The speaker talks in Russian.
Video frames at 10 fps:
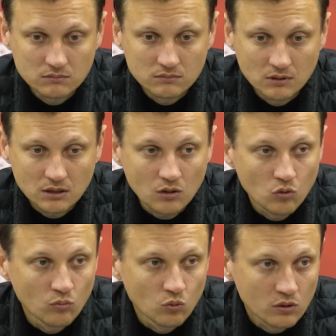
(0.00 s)
на
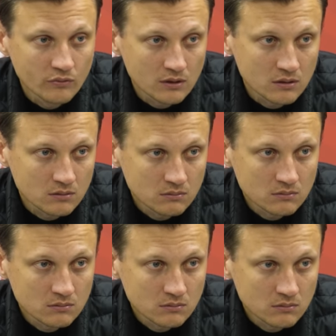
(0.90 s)
каком уровне,
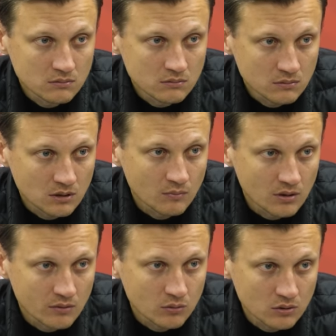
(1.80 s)
я
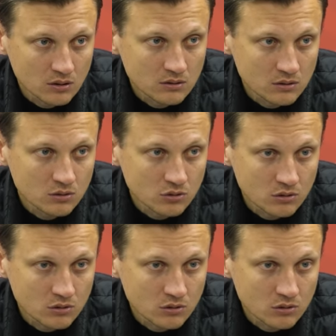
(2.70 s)
имею в виду, да,